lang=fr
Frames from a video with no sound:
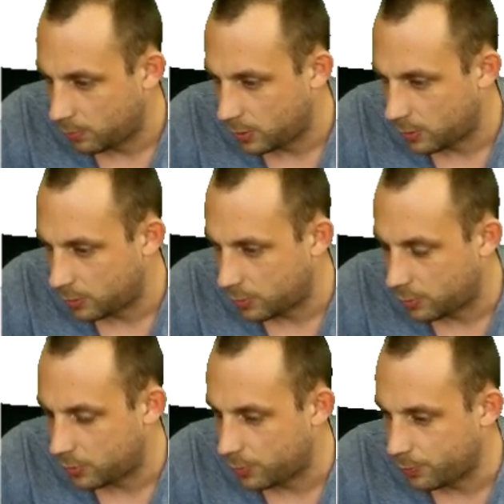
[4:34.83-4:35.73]
Bien
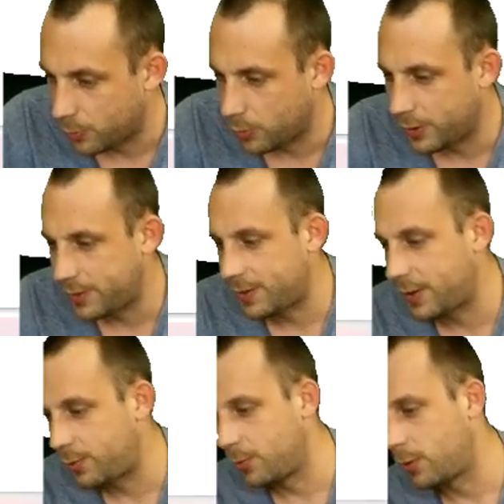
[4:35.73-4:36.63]
entendu, on
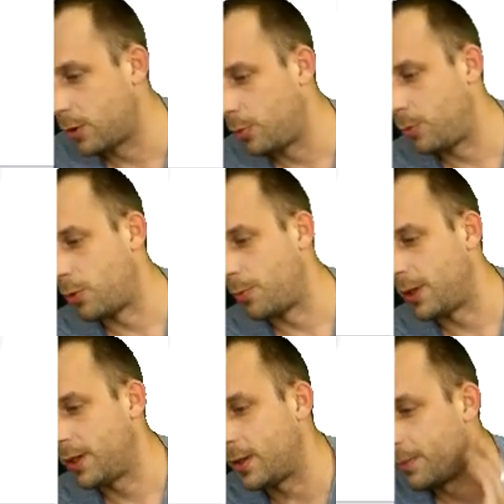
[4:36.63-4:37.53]
extrait tout comme le
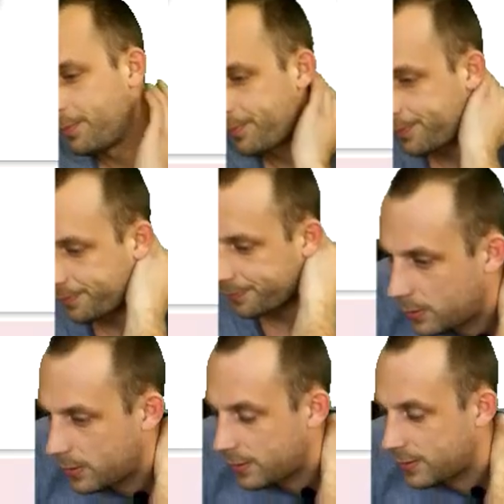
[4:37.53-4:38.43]
premier. Hein.
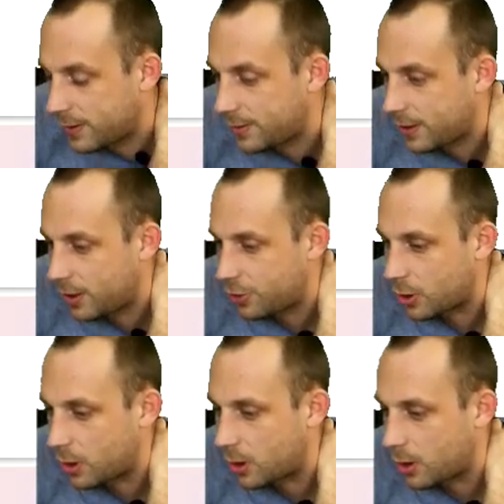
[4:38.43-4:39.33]
Ça
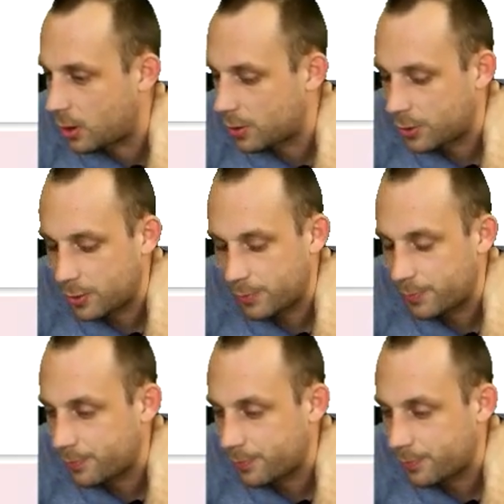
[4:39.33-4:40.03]
télécharge.